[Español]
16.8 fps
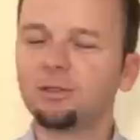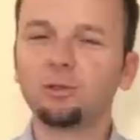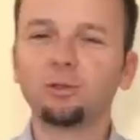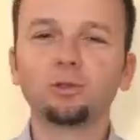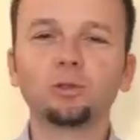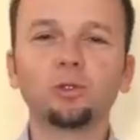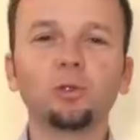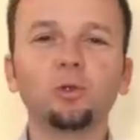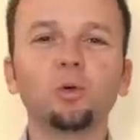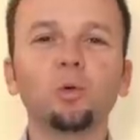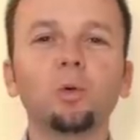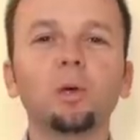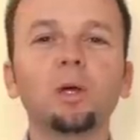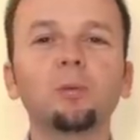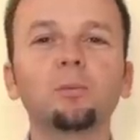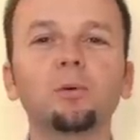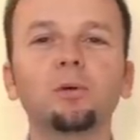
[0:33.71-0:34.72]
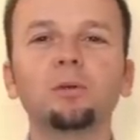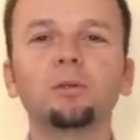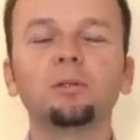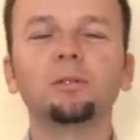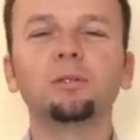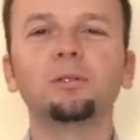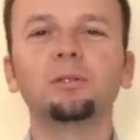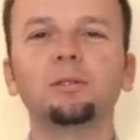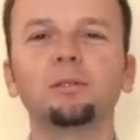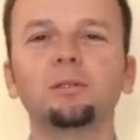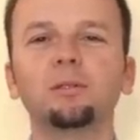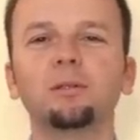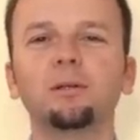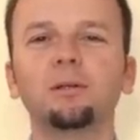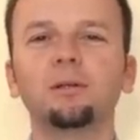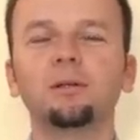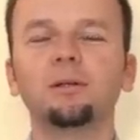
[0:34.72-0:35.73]
no soy un cuerpo,
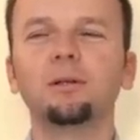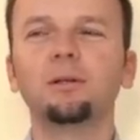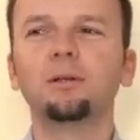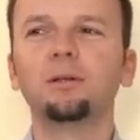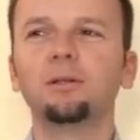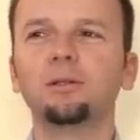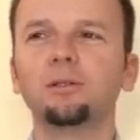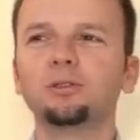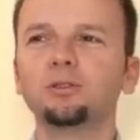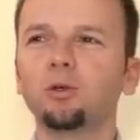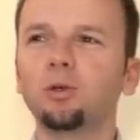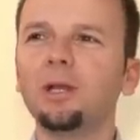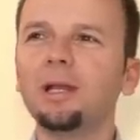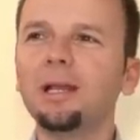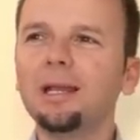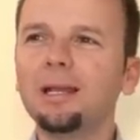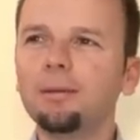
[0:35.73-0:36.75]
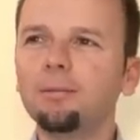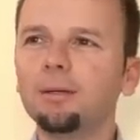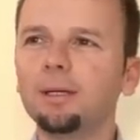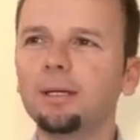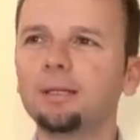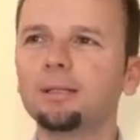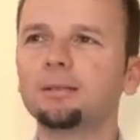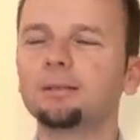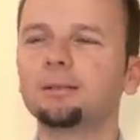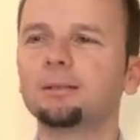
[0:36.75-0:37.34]
soy libre.